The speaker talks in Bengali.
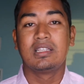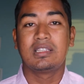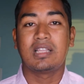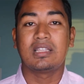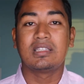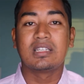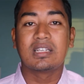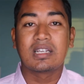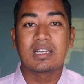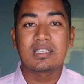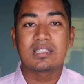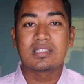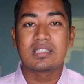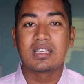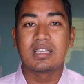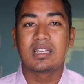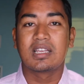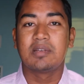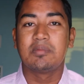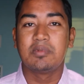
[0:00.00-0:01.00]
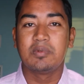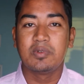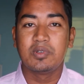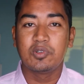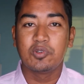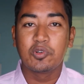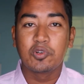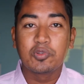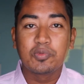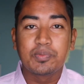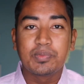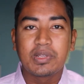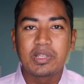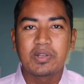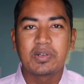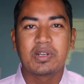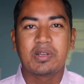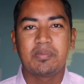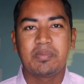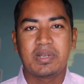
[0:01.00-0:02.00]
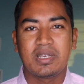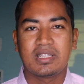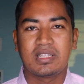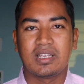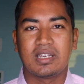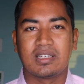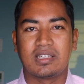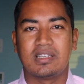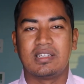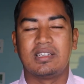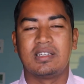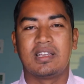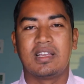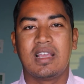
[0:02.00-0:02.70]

তাদের কাছ থেকে বিভিন্ন অনুপ্রেরণা পেয়ে থাকি